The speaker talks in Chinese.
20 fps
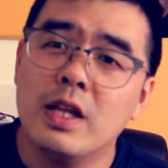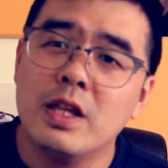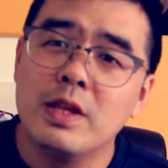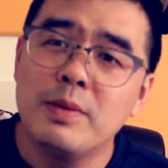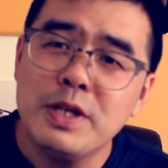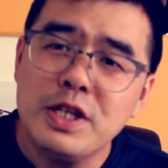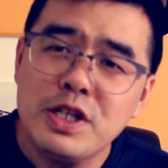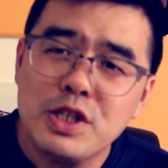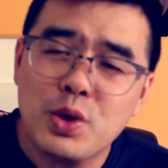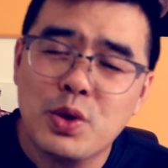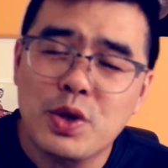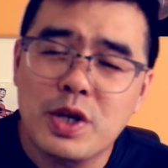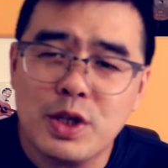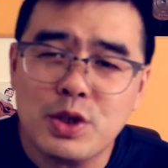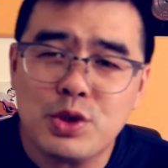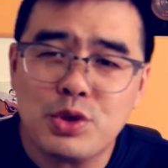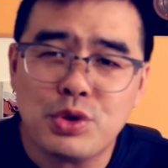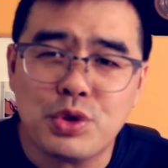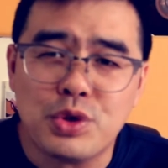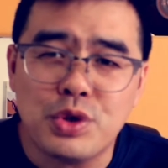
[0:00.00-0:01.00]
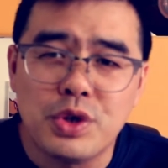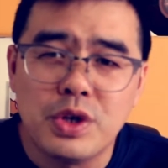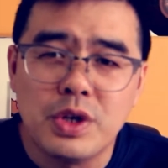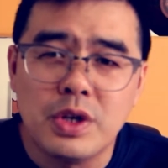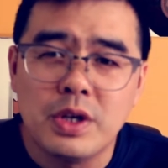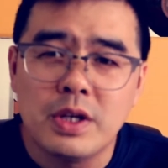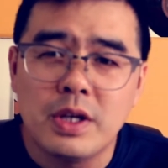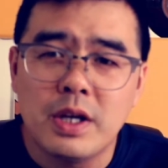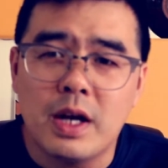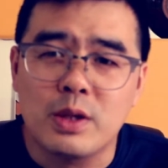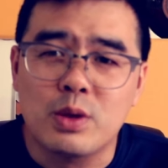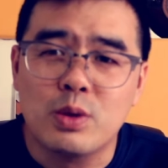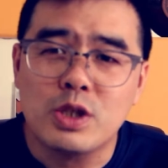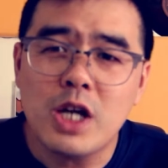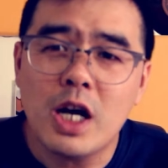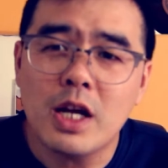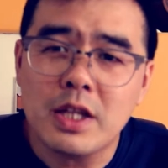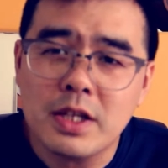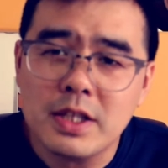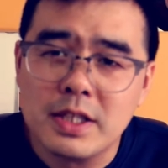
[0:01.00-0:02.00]
那么一首歌曲啊，都
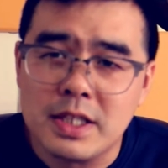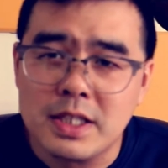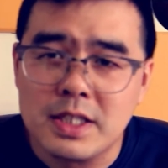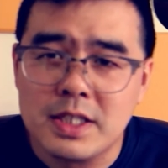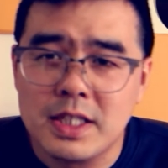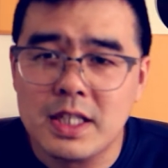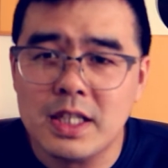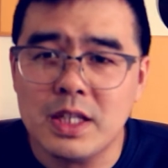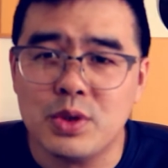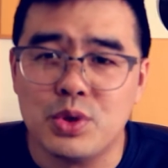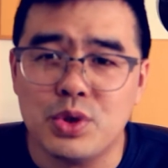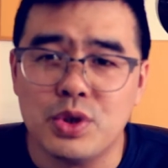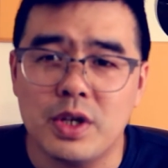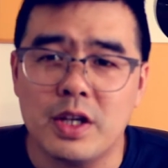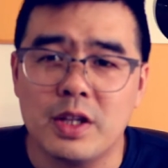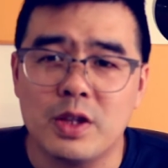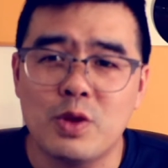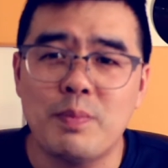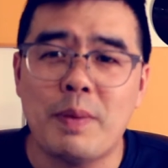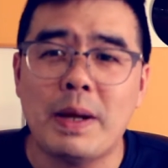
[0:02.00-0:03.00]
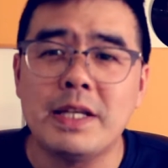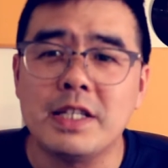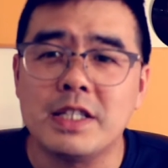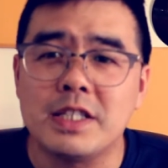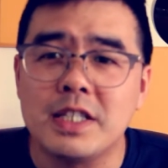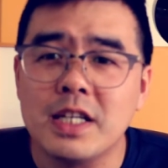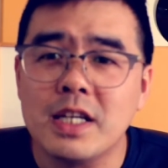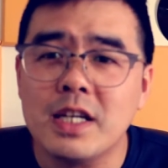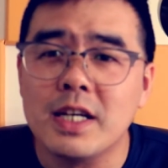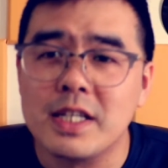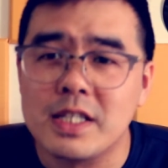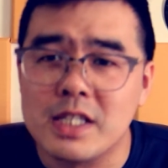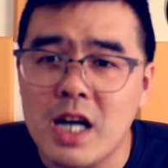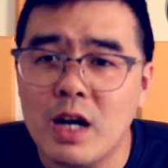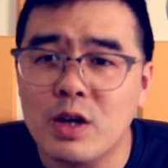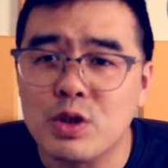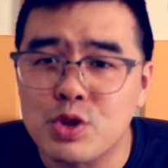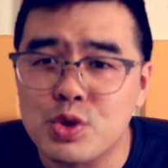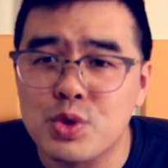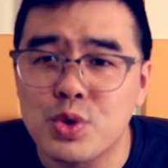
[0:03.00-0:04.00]
唱到你的心里去了，都把你心给
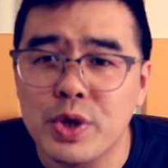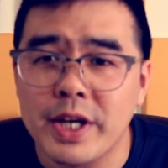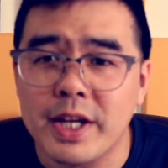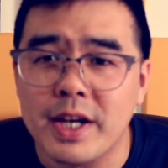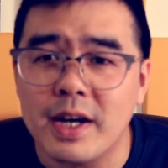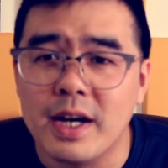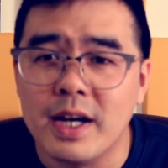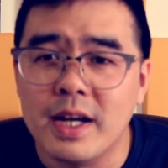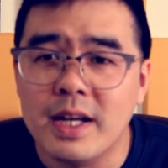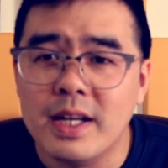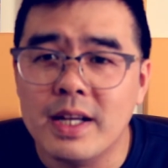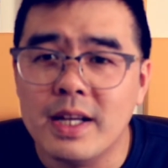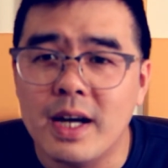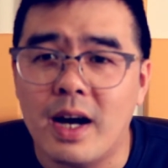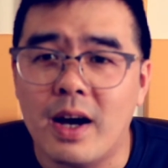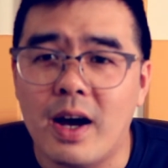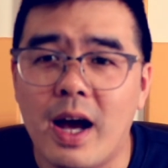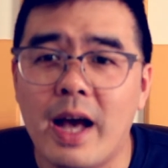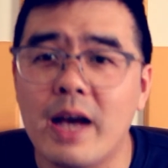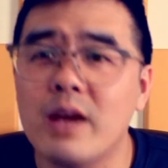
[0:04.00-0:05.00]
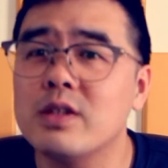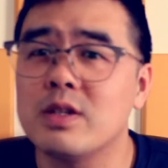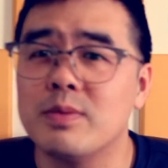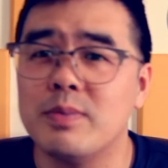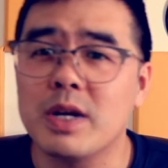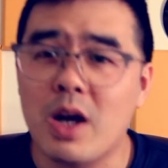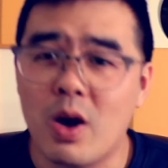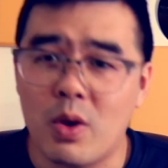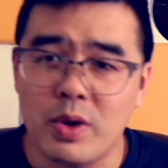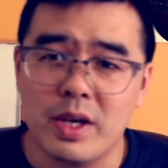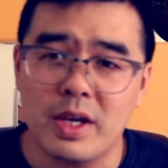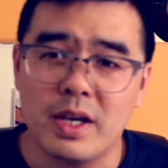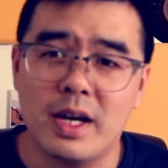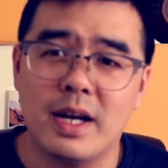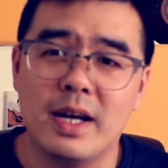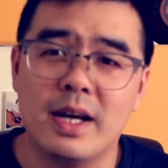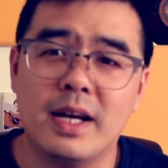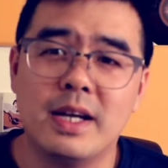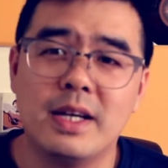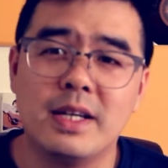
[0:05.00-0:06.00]
唱碎了啊，还有什么高音啊？
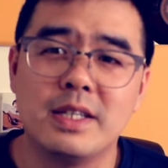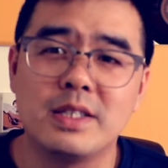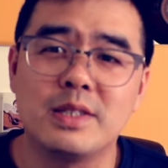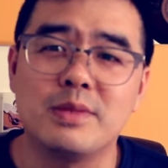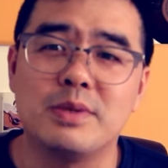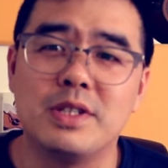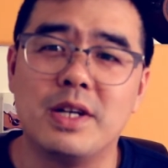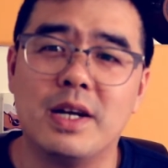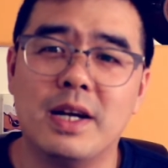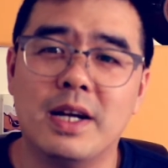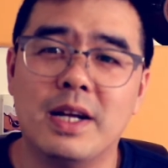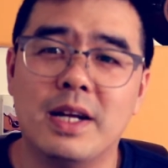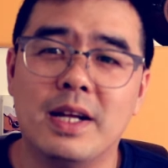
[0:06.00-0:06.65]
是不是？